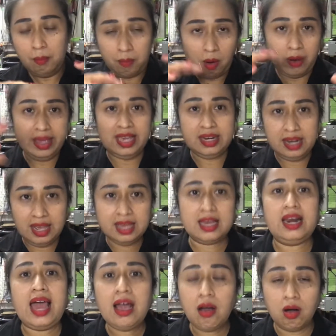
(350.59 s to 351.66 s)
พอเห็นเอก
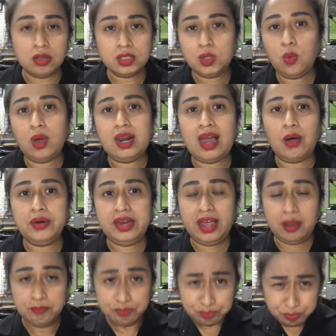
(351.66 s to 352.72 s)
ลักษณ์ของตัวเราเนี่ย